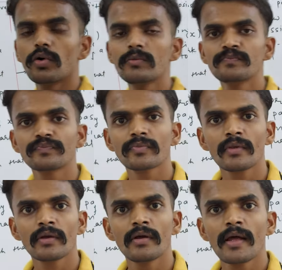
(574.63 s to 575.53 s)
को
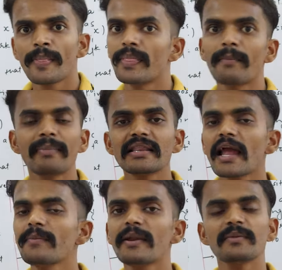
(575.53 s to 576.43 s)
नंबर
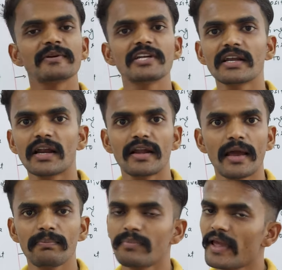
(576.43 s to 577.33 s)
लाइन पर रिप्रेजेंट
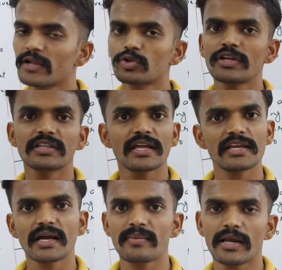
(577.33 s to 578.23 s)
करना है एक तो ये
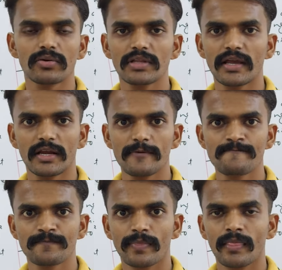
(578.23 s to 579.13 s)
तरीका हमारे को देखना
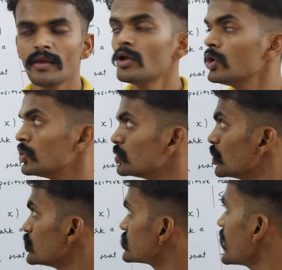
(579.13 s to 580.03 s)
है
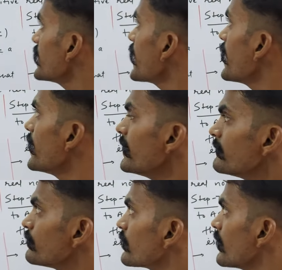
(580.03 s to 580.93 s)
दूसरा क्या है
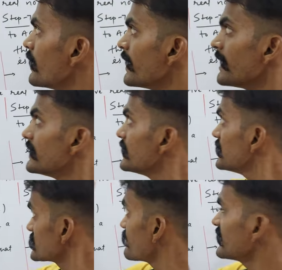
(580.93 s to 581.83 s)

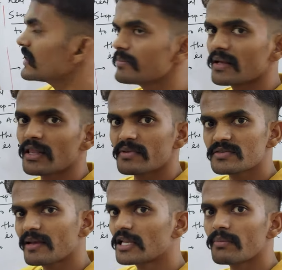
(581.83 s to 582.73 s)
इस मेथड मतलब
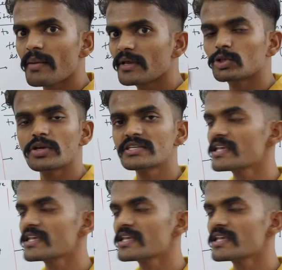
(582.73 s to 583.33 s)
इस मेथड में हम एक तो ये